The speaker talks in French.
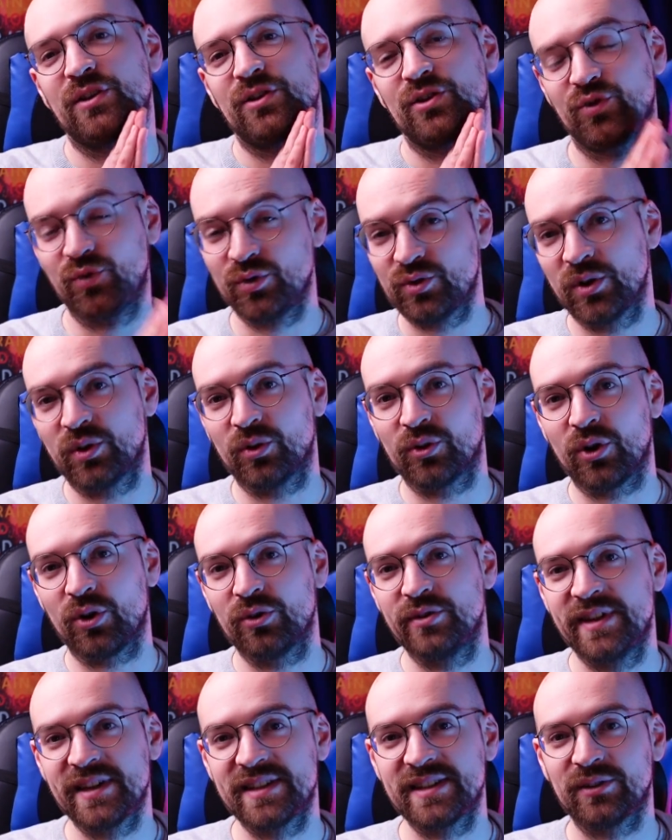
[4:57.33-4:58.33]
Je vous souhaite
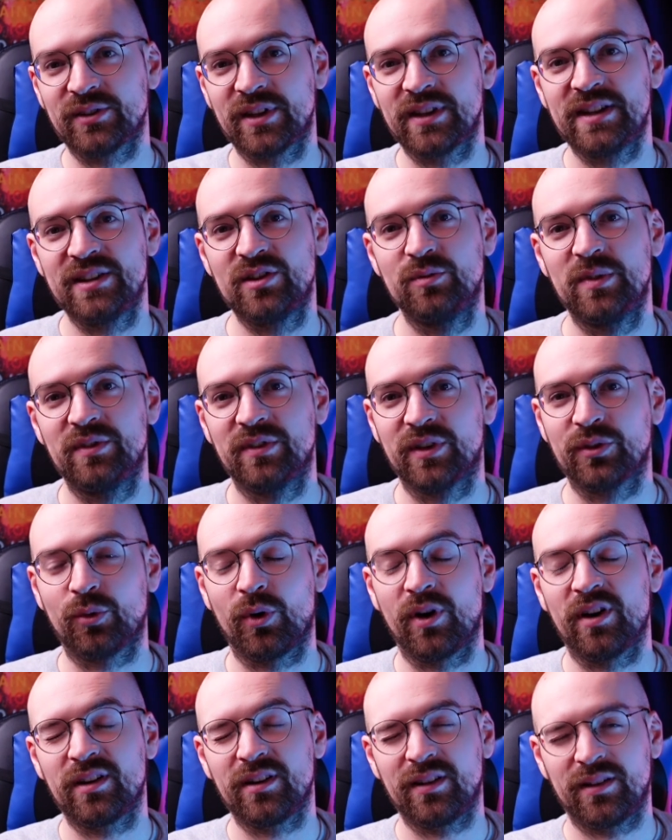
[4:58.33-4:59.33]
encore une excellente année
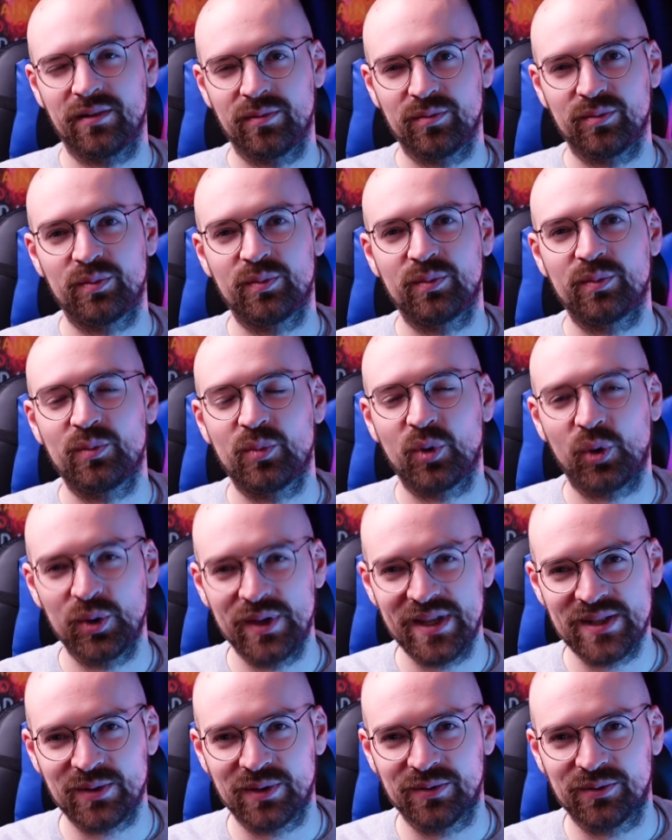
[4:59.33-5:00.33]
2023.
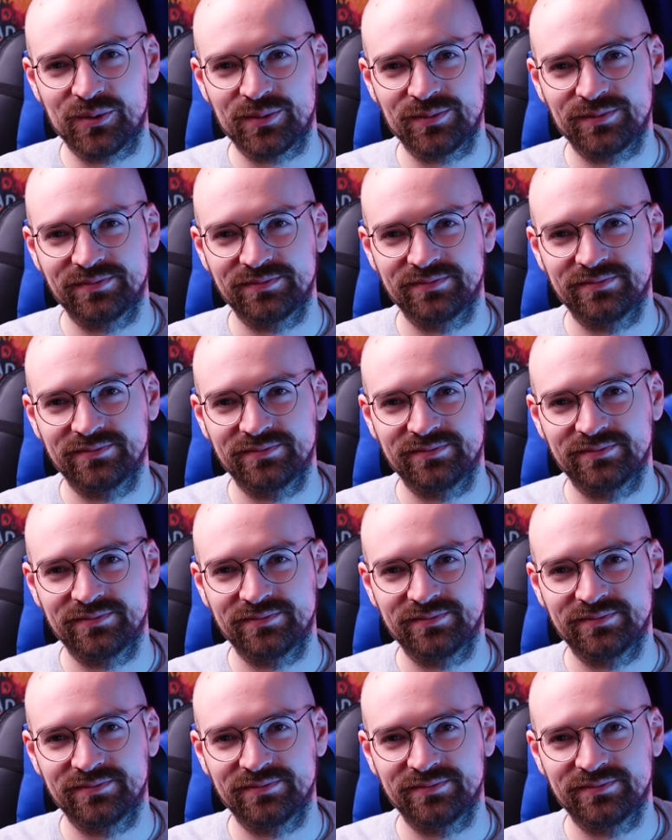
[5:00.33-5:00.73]
Prenez soin de vous.